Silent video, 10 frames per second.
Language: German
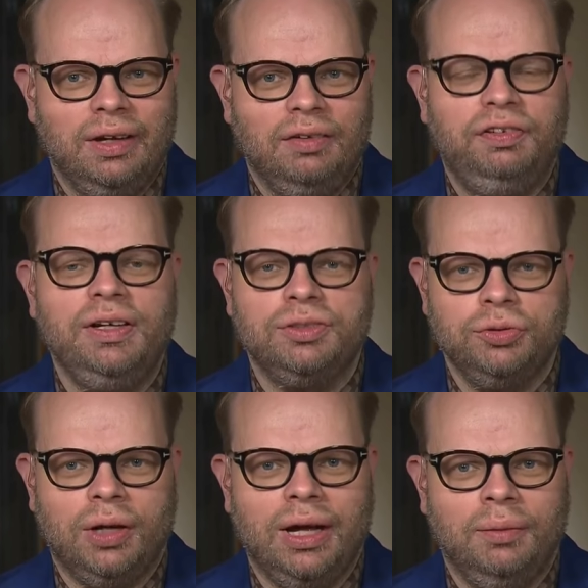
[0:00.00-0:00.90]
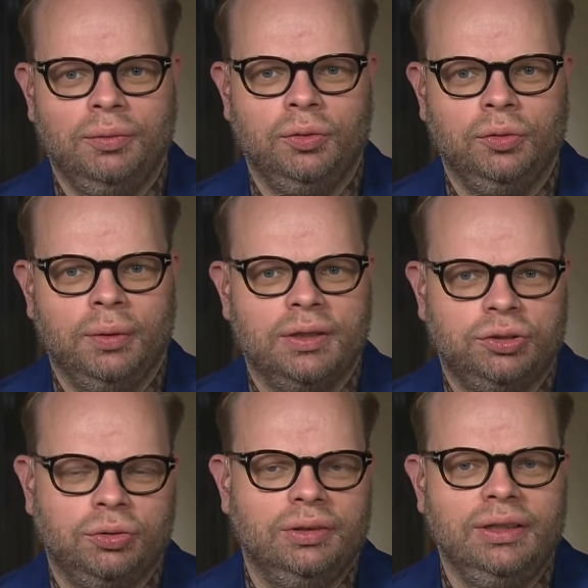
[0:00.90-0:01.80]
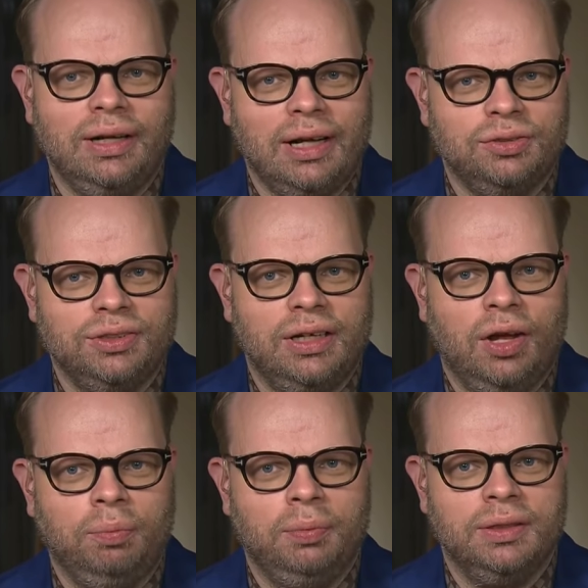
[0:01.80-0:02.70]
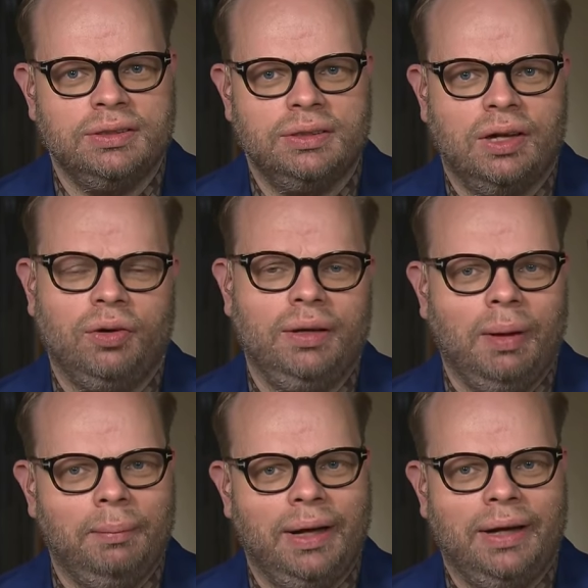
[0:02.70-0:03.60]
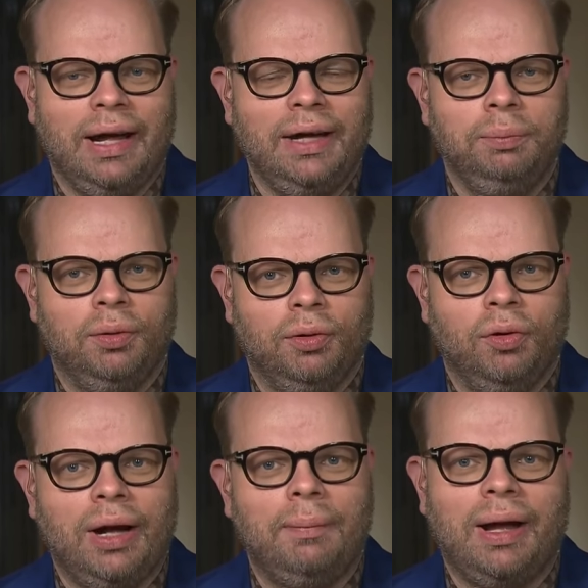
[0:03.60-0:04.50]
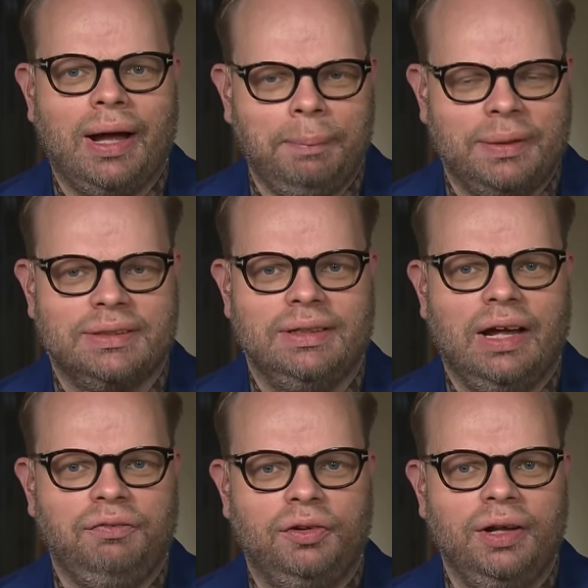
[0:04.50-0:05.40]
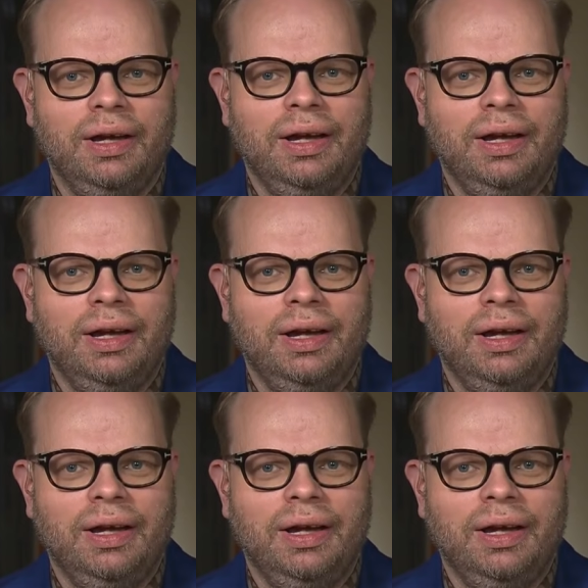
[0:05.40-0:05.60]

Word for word: Viele Syrer haben übrigens schon Niederlassungserlaubnis, auch immer mehr eine Einbürgerung, aber abgesehen davon,